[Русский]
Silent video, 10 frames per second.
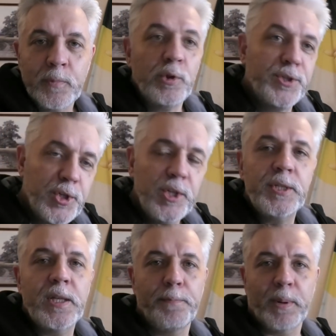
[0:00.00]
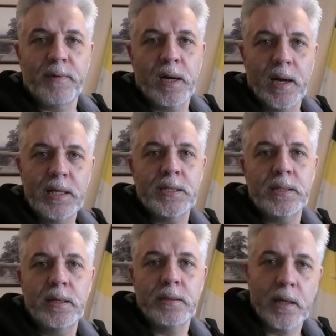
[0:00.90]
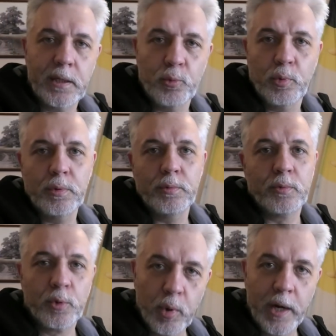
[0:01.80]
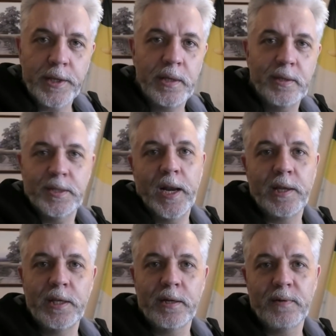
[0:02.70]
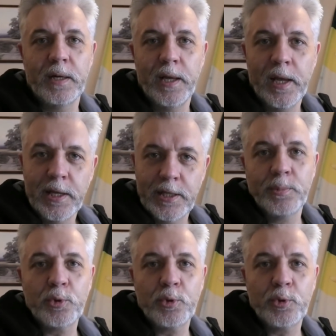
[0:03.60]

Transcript: То есть чистая провокация, на которую дураки среагировали тем,